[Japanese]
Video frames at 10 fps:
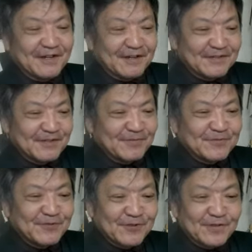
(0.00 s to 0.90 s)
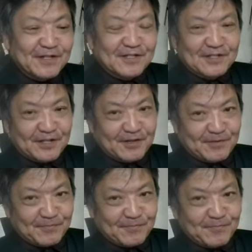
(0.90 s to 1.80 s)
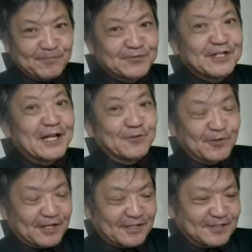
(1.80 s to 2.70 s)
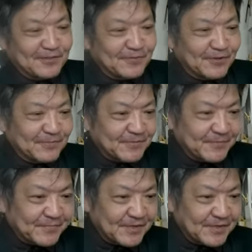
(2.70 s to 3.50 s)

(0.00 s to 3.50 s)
えー、でも向こうではですね、ブランドなんですよ、病院も。